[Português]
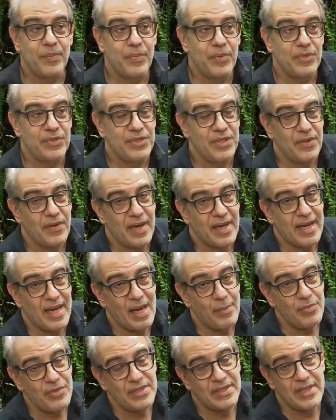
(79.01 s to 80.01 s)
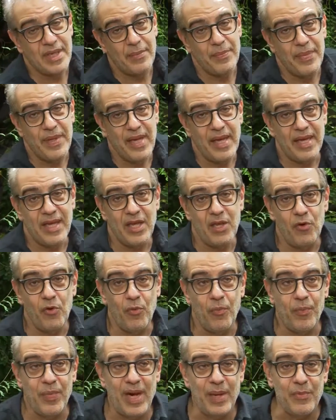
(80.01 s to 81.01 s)
Poxa, eu acabo de saber que o
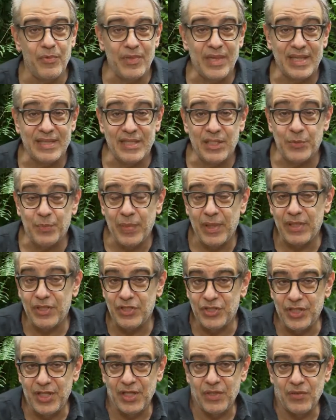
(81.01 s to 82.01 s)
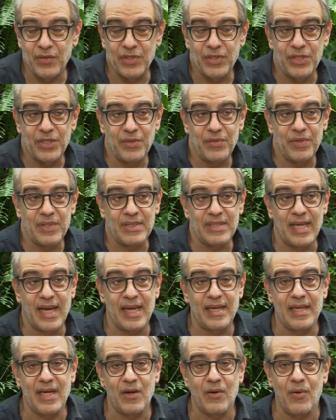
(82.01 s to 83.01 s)
prêmio está se expandindo. O Estilo
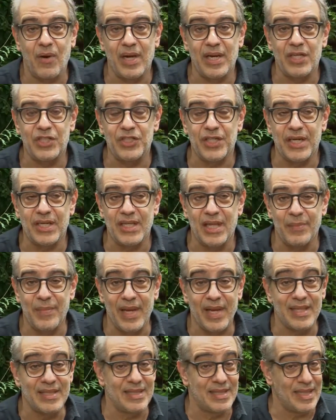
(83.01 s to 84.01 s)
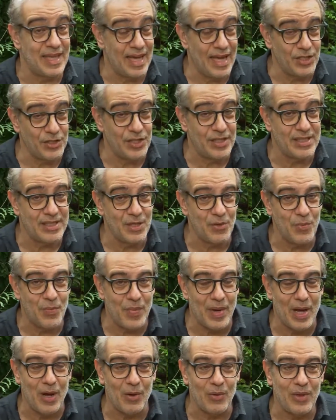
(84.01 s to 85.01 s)
Design agora chega também à cidade de São
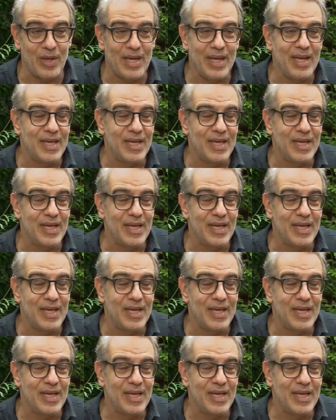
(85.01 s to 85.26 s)
Paulo.